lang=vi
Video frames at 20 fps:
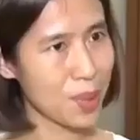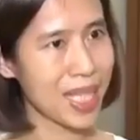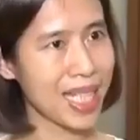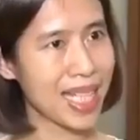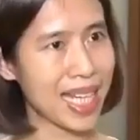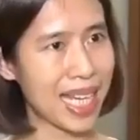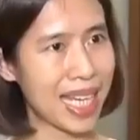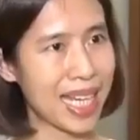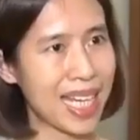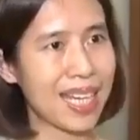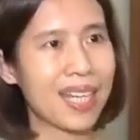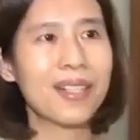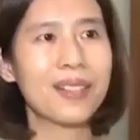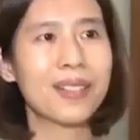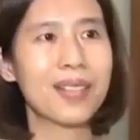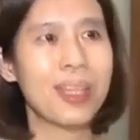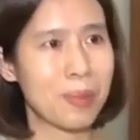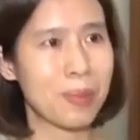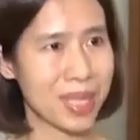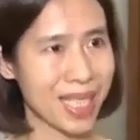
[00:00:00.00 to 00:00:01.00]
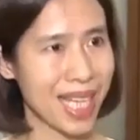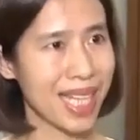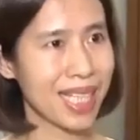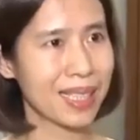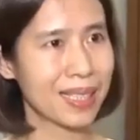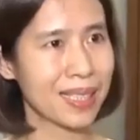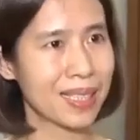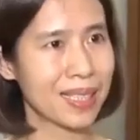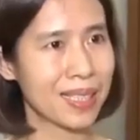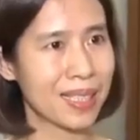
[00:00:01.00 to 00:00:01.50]
tư duy này con đọc
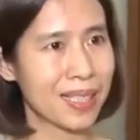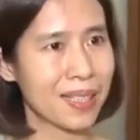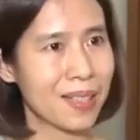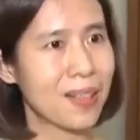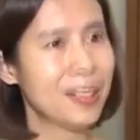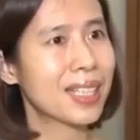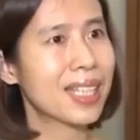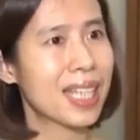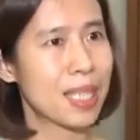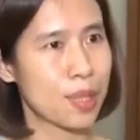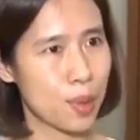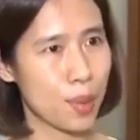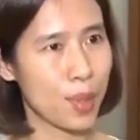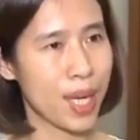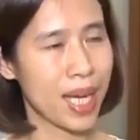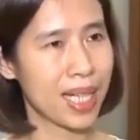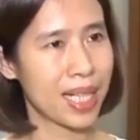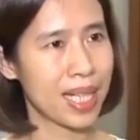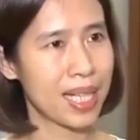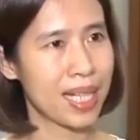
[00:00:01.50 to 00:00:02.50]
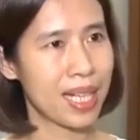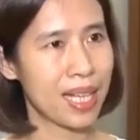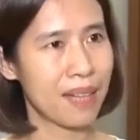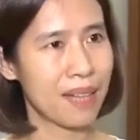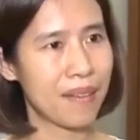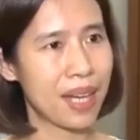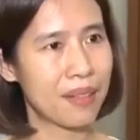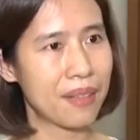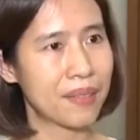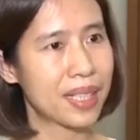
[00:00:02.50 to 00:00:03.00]
sách con kể chuyện
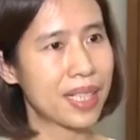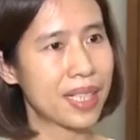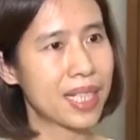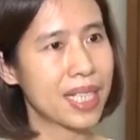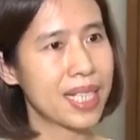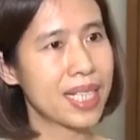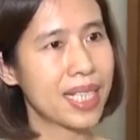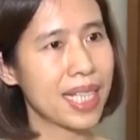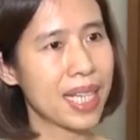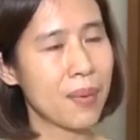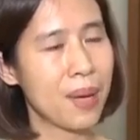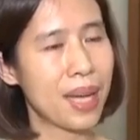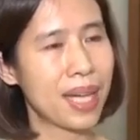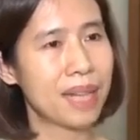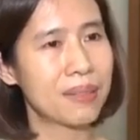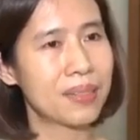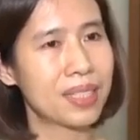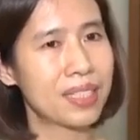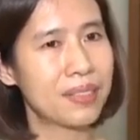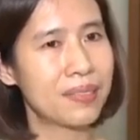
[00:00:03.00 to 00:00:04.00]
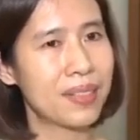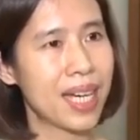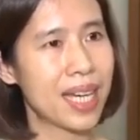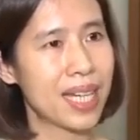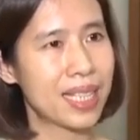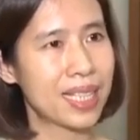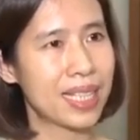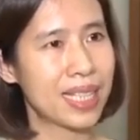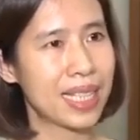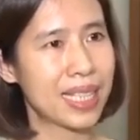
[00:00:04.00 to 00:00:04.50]
và với những cái hoạt động như
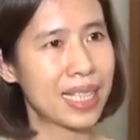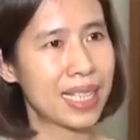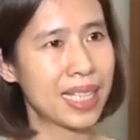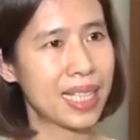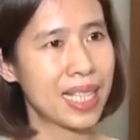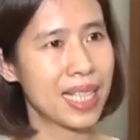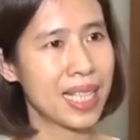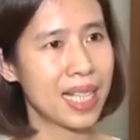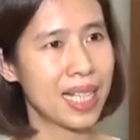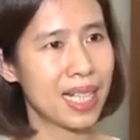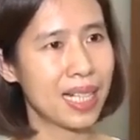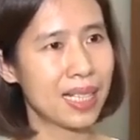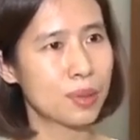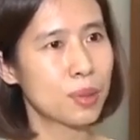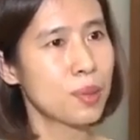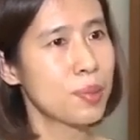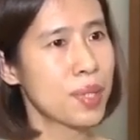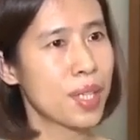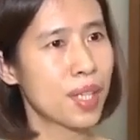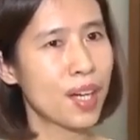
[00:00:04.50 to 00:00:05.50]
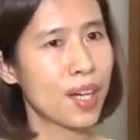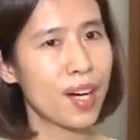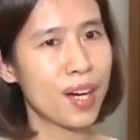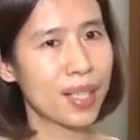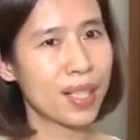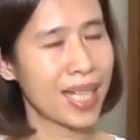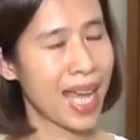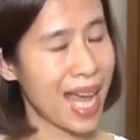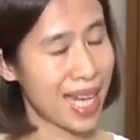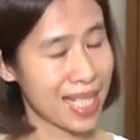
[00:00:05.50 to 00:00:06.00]
vậy thì uh, giúp cho
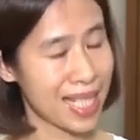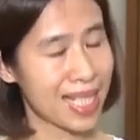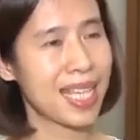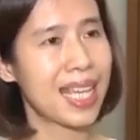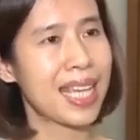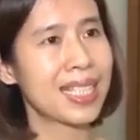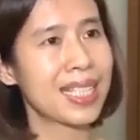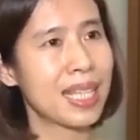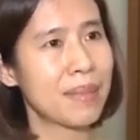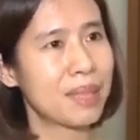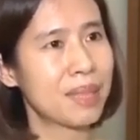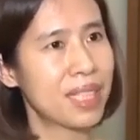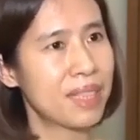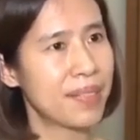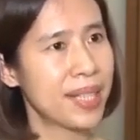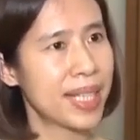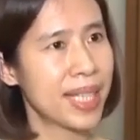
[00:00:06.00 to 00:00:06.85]
con hạn chế xem